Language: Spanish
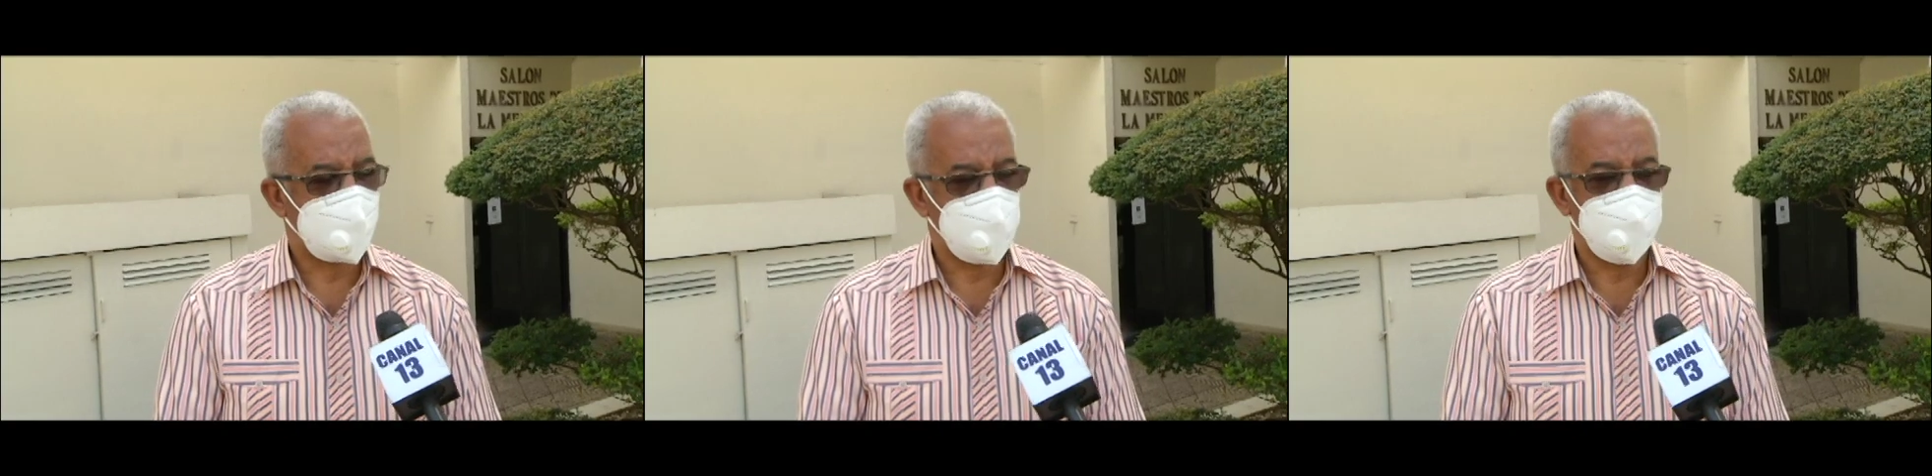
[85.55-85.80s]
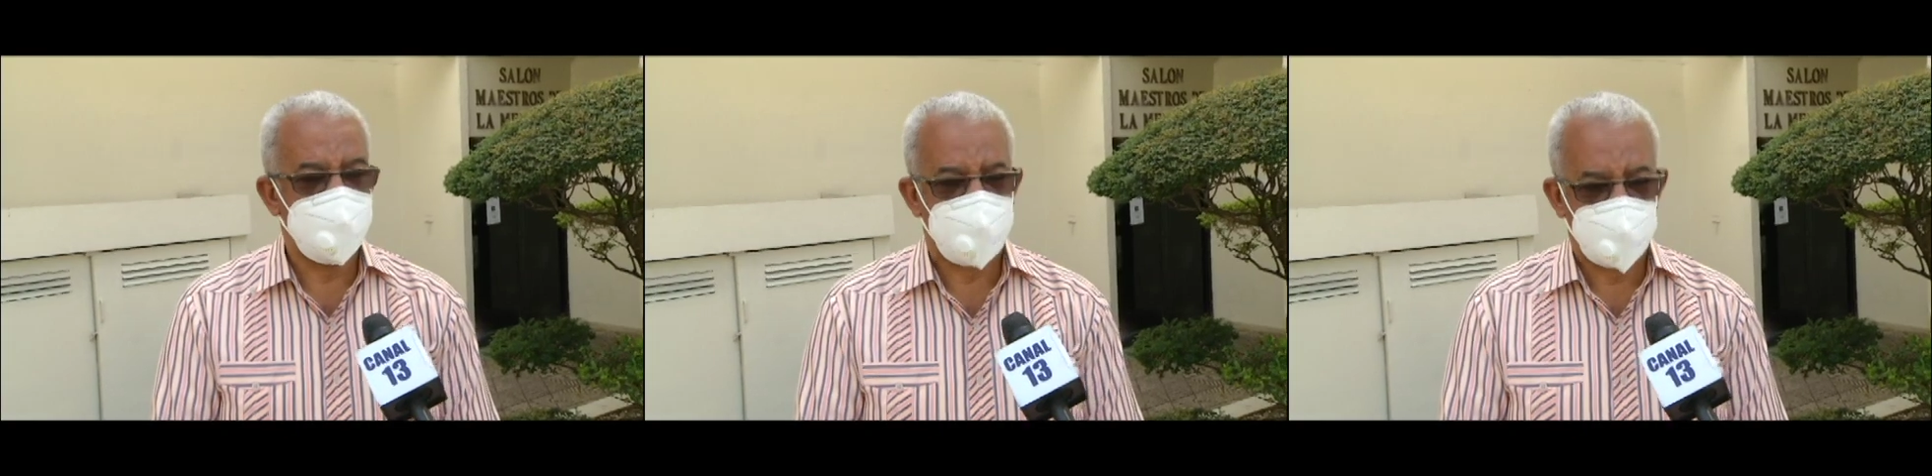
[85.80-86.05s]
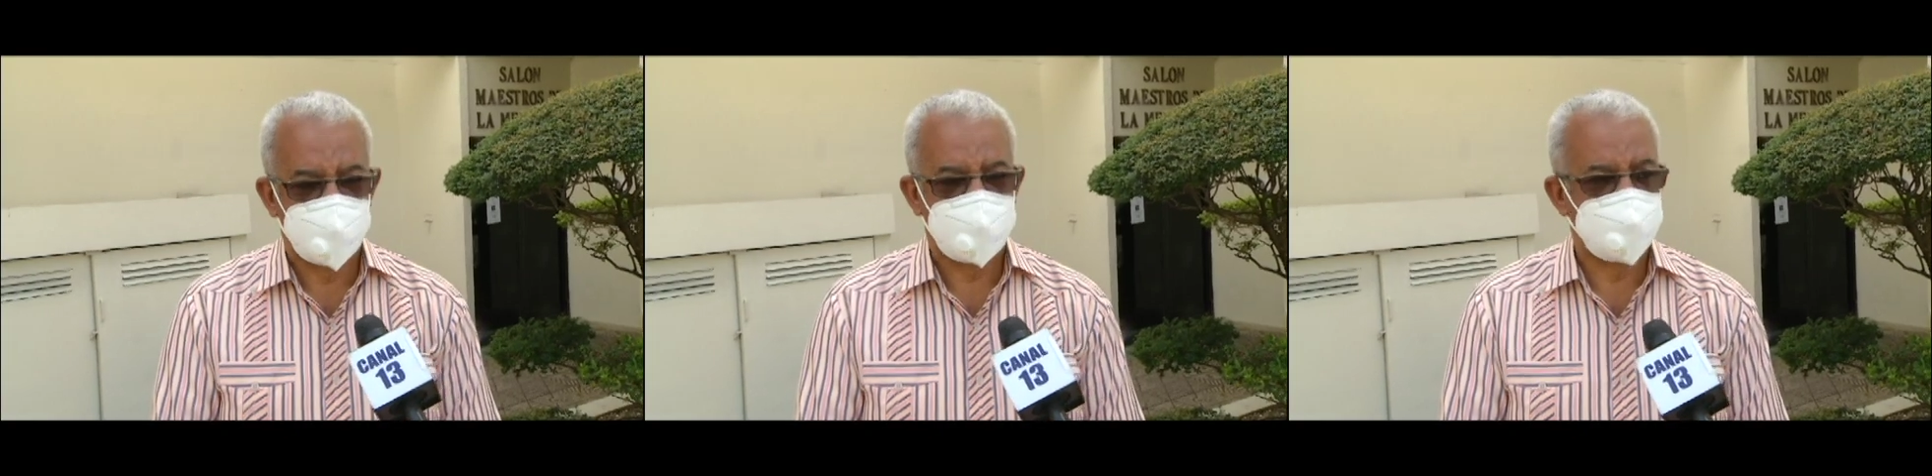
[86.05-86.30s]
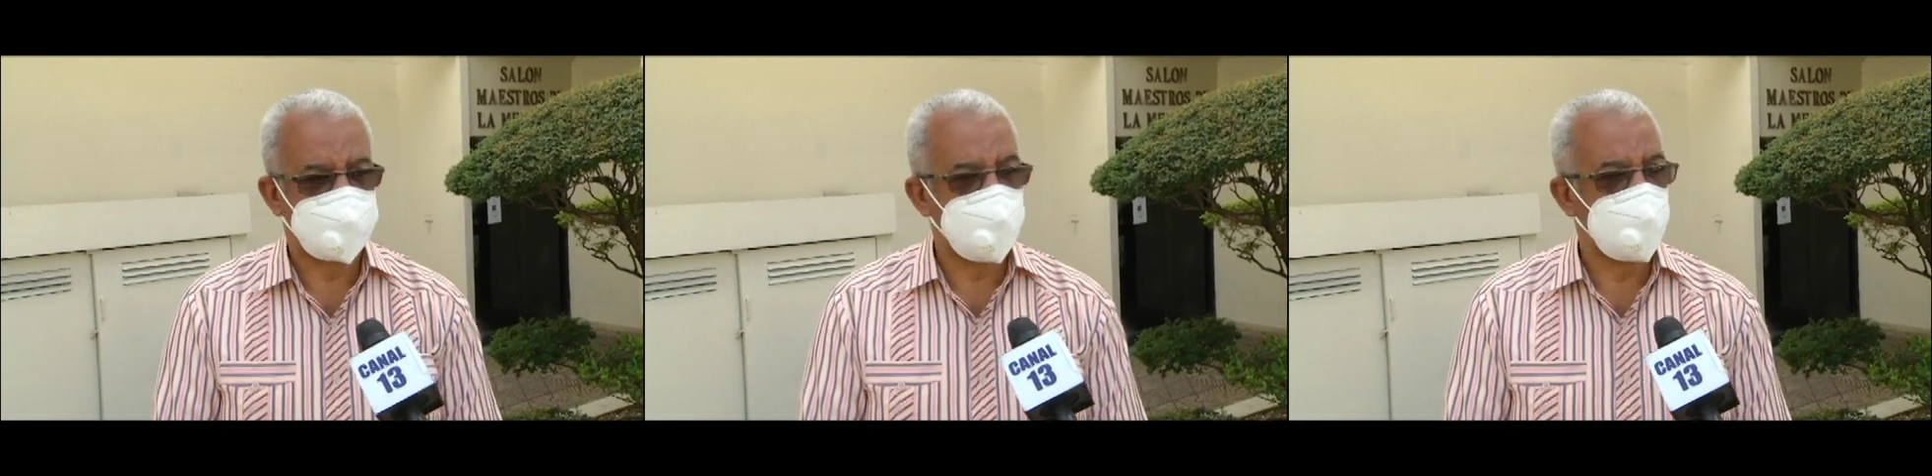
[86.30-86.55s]
que es una
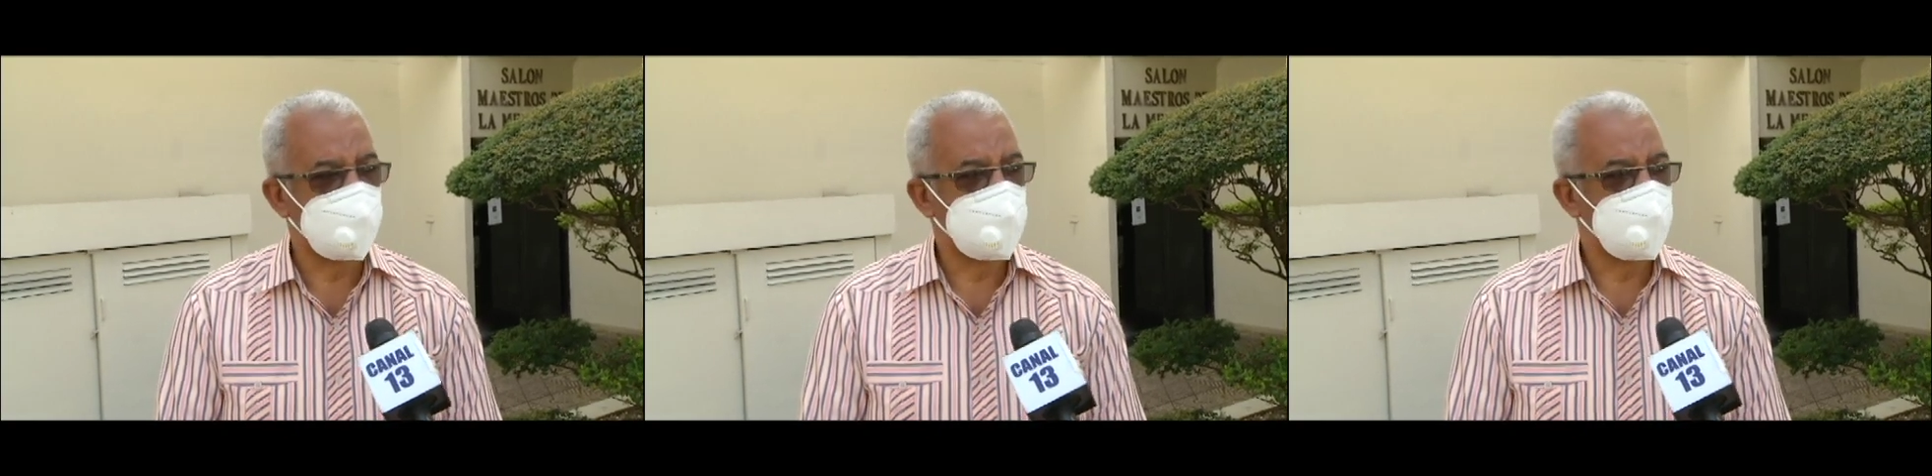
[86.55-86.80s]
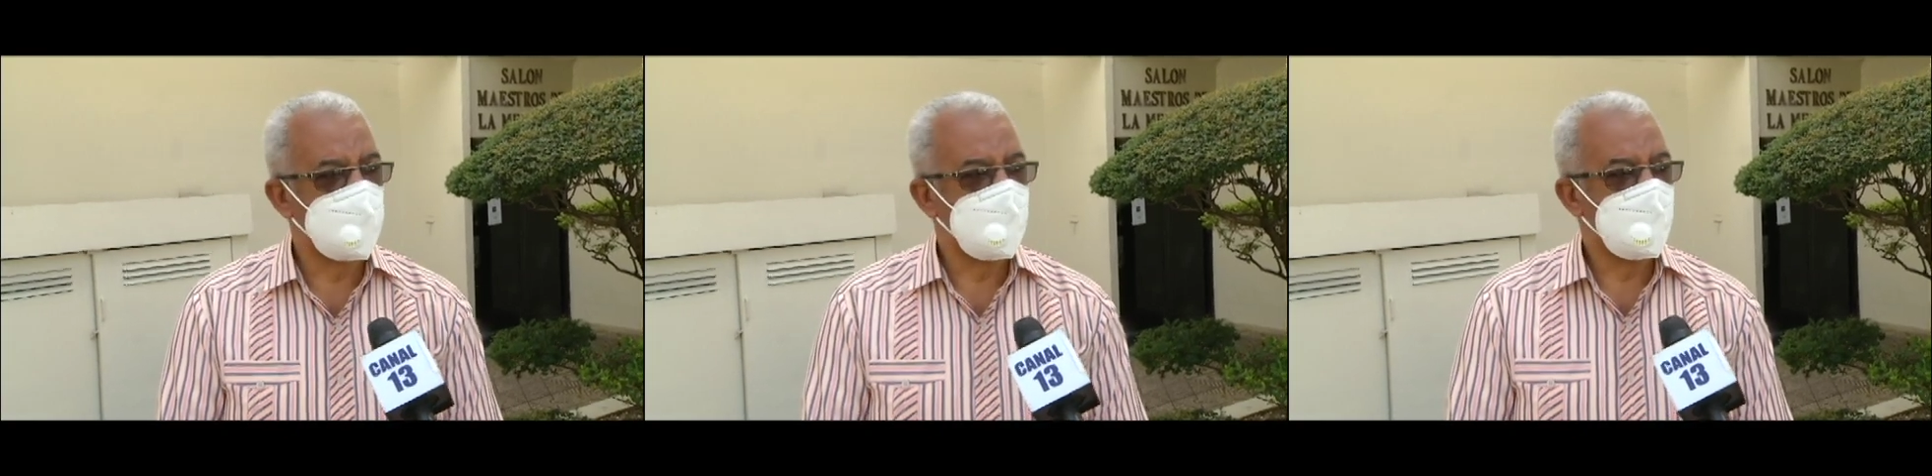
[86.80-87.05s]
explotación.